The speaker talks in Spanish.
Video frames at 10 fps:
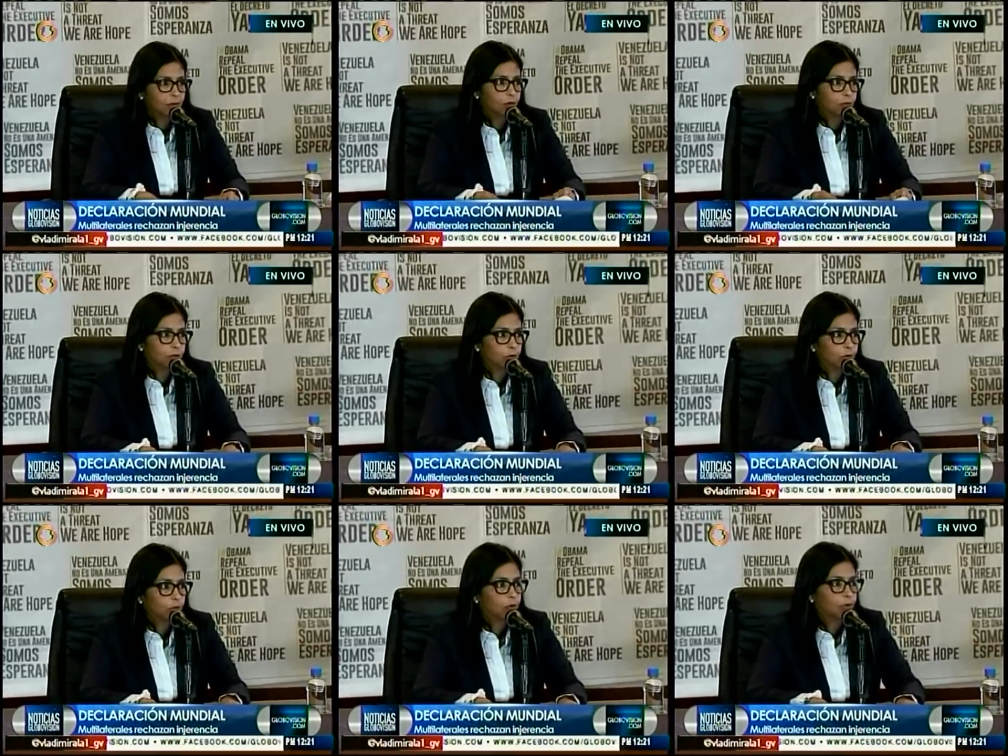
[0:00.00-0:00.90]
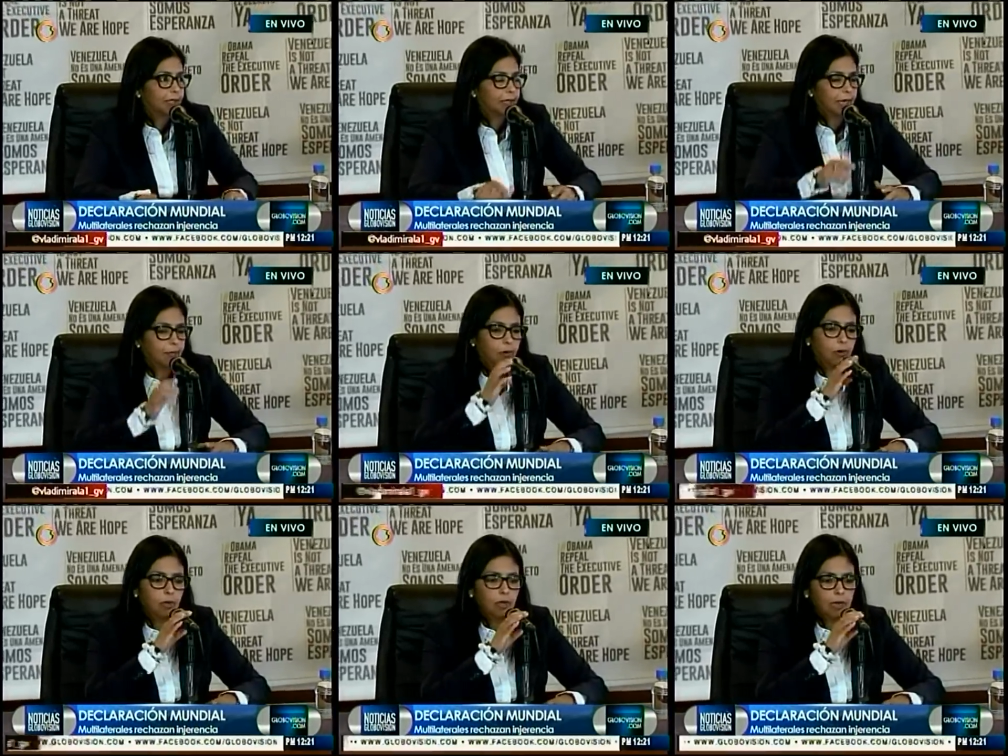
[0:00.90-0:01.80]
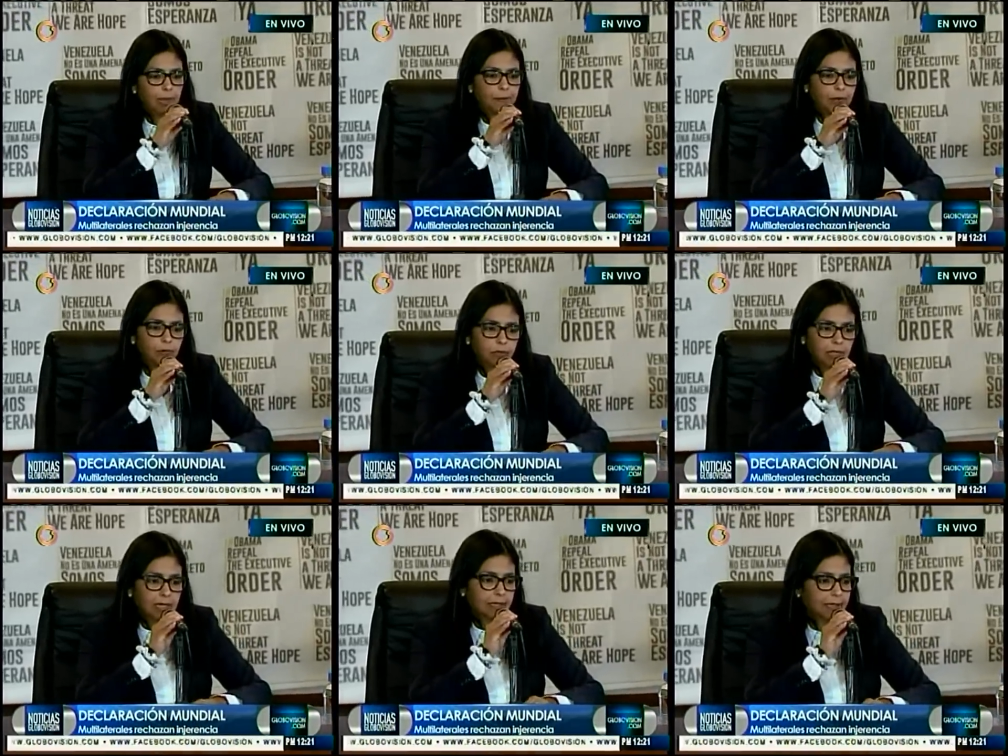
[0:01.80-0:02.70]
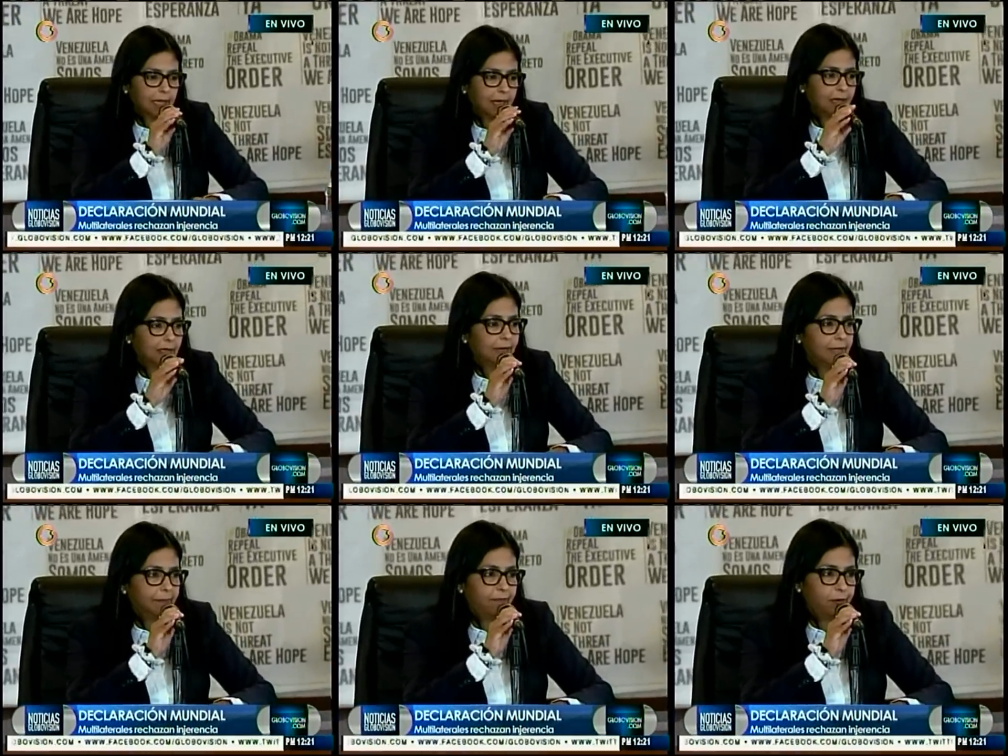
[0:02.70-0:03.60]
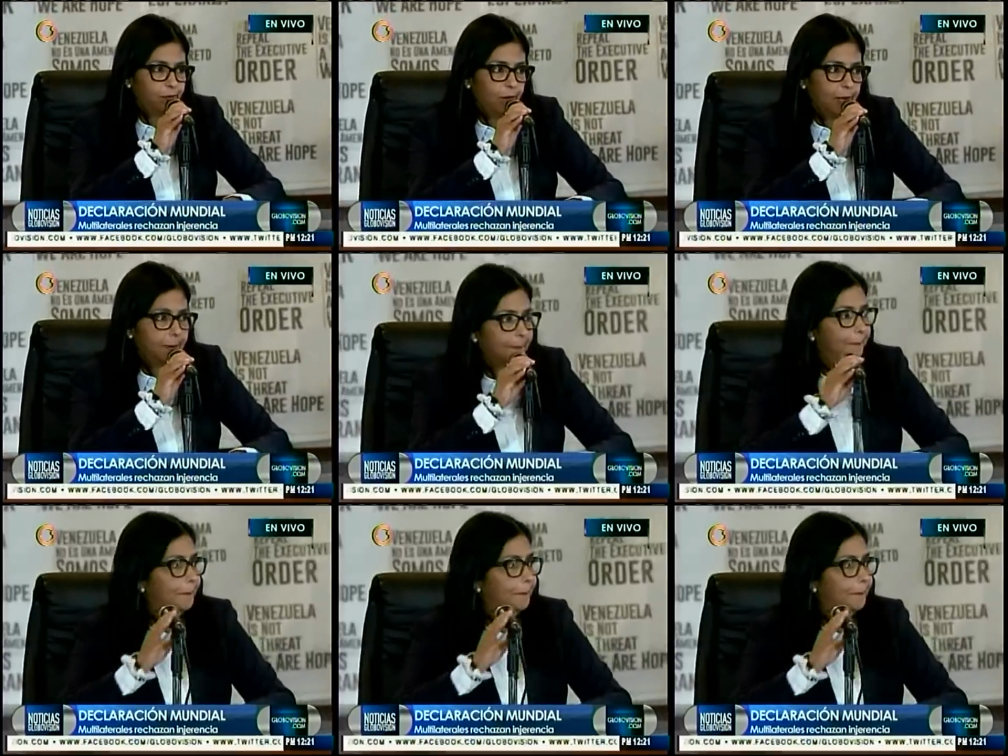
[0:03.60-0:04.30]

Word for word: Con mucho gusto contestaremos las preguntas que tengan a bien formular.